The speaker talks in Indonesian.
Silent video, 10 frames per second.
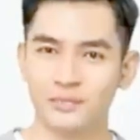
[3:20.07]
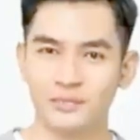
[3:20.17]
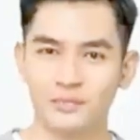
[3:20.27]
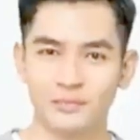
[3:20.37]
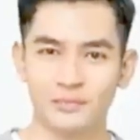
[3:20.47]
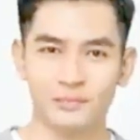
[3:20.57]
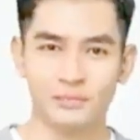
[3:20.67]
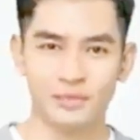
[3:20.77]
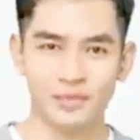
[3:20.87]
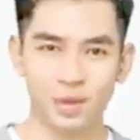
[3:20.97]
Empat
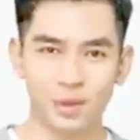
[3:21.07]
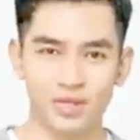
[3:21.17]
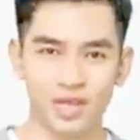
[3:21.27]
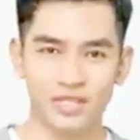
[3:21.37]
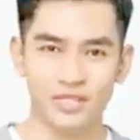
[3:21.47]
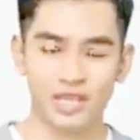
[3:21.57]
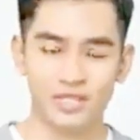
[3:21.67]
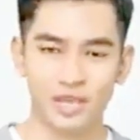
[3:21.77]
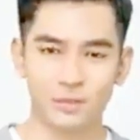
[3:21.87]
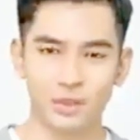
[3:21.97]
pedang tajam meledak,
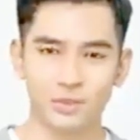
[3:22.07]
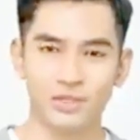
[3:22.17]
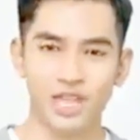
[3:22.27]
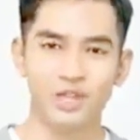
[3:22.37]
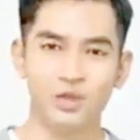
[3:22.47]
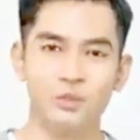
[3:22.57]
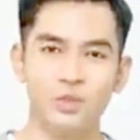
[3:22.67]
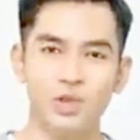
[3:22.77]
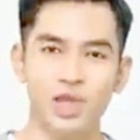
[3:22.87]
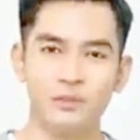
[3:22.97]
dan cahaya
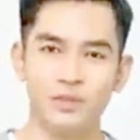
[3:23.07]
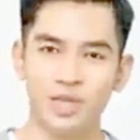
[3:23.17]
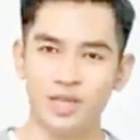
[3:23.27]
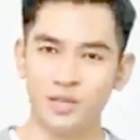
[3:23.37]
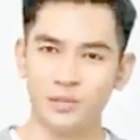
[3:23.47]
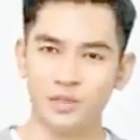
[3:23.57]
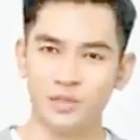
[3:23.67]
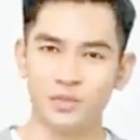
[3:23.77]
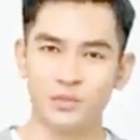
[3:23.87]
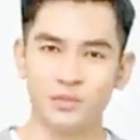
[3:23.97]
pedang yang
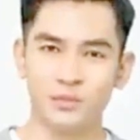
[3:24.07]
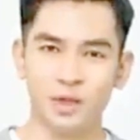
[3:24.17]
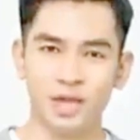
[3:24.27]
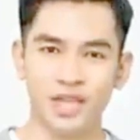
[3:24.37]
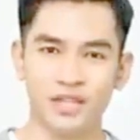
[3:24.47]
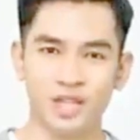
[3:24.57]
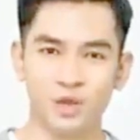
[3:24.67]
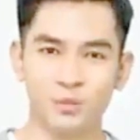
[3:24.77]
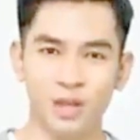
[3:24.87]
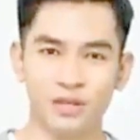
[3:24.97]
menakutkan itu menebas
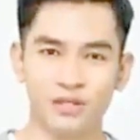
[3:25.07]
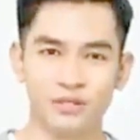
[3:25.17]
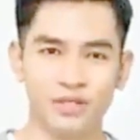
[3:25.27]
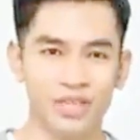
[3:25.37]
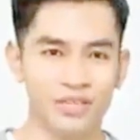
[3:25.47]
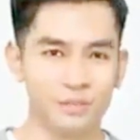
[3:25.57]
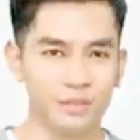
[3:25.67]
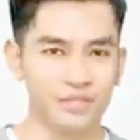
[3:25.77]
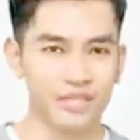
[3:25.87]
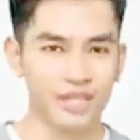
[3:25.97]
anggota tubuh
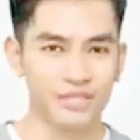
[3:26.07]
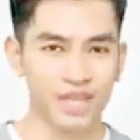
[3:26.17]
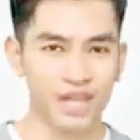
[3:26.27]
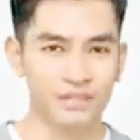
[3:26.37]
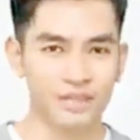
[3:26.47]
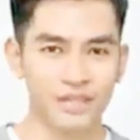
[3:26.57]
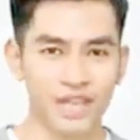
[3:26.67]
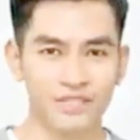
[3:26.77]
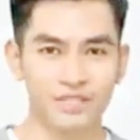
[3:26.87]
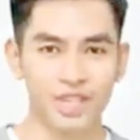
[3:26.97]
Daniel,
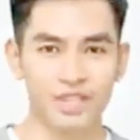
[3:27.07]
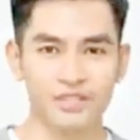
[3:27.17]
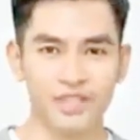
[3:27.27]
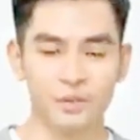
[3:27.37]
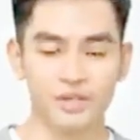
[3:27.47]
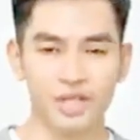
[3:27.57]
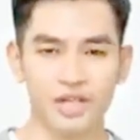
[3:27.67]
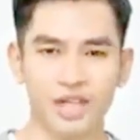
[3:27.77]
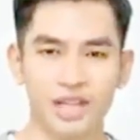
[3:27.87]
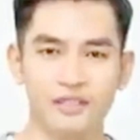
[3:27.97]
jelas bermaksud
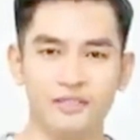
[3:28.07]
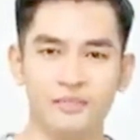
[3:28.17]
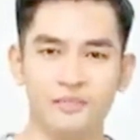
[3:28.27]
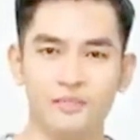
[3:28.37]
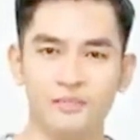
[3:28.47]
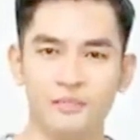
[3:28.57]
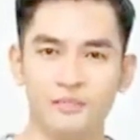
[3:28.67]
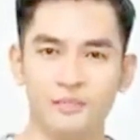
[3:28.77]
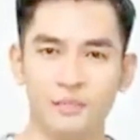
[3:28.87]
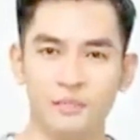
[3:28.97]
untuk memotong
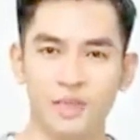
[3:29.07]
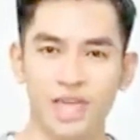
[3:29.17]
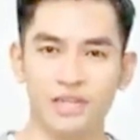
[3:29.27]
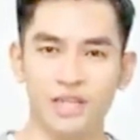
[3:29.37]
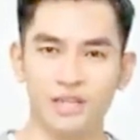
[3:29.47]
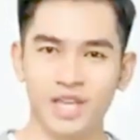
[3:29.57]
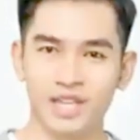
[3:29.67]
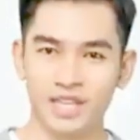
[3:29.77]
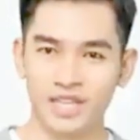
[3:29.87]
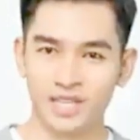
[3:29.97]
anggota tubuh
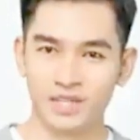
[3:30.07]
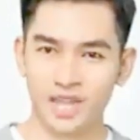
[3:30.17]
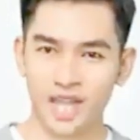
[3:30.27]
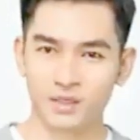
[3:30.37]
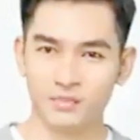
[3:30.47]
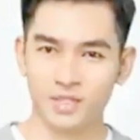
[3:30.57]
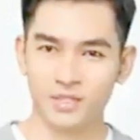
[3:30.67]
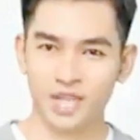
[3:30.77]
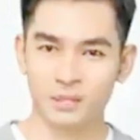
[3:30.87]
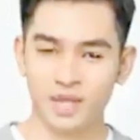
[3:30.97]
Daniel.
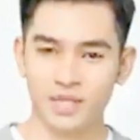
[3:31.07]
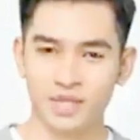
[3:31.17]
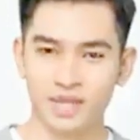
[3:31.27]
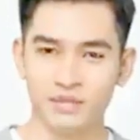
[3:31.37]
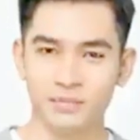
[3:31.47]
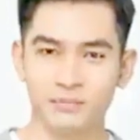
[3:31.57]
Boom!